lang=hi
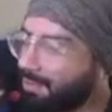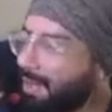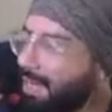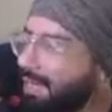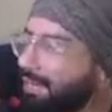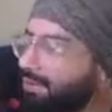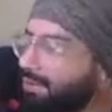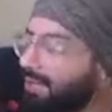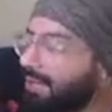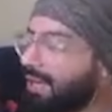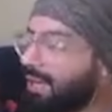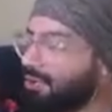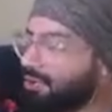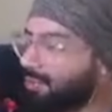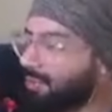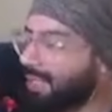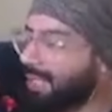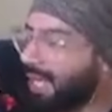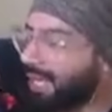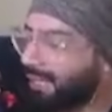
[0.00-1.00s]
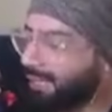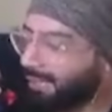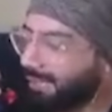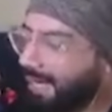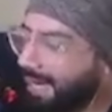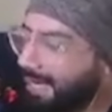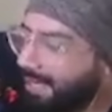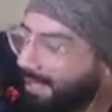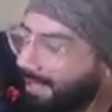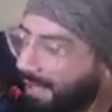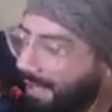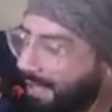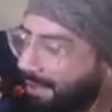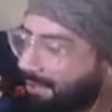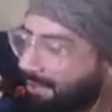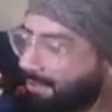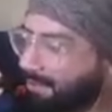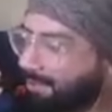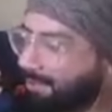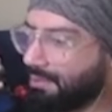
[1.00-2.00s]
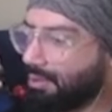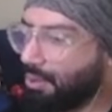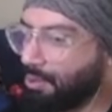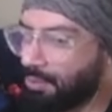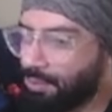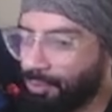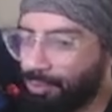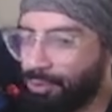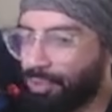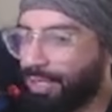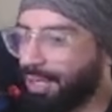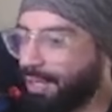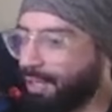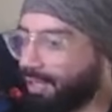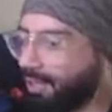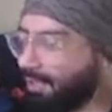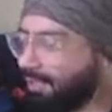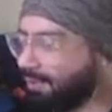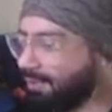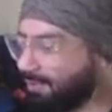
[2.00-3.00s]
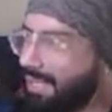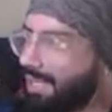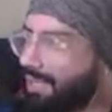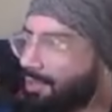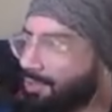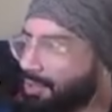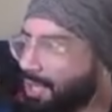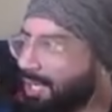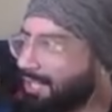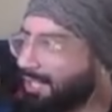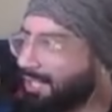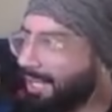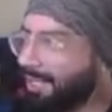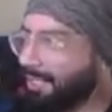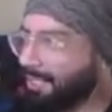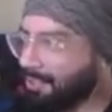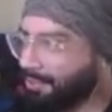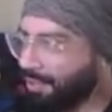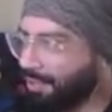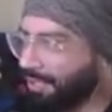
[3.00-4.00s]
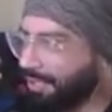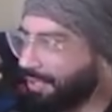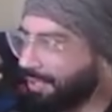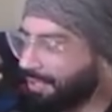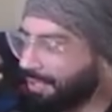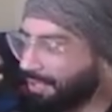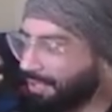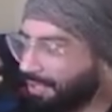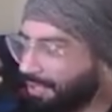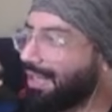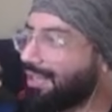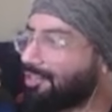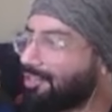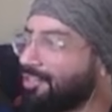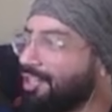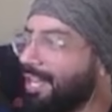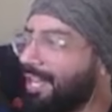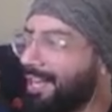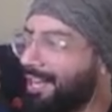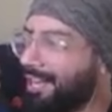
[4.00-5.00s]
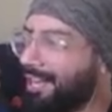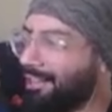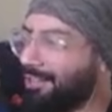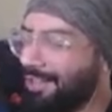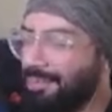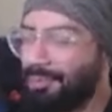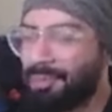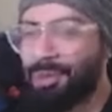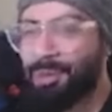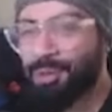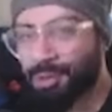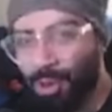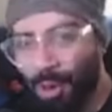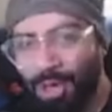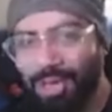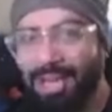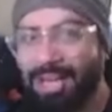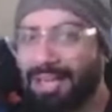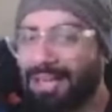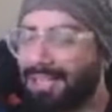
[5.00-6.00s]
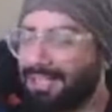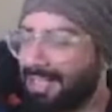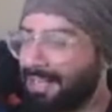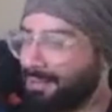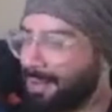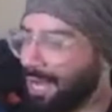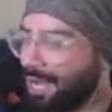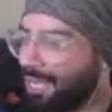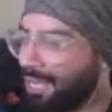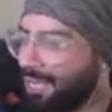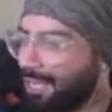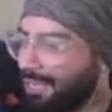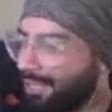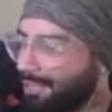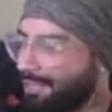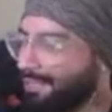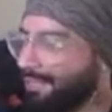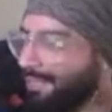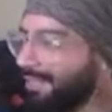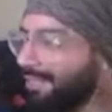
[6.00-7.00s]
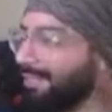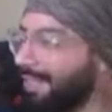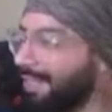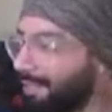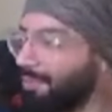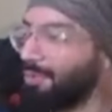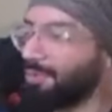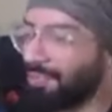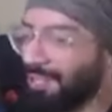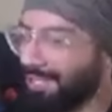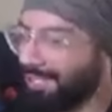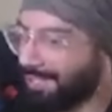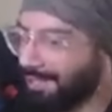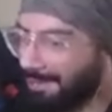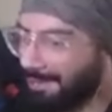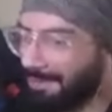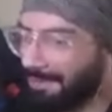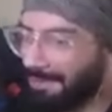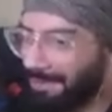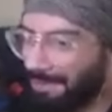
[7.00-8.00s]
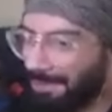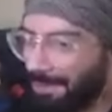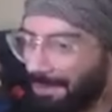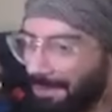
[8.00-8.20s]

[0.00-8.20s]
नील भाई कोई अनाउंसमेंट आनी थी आई नहीं यार लोग पूछ रहे हैं ये गुजरात टाइटन्स वाली अच्छा सबको कुछ और लग रहा था भाई इसलिए पूछ रहा था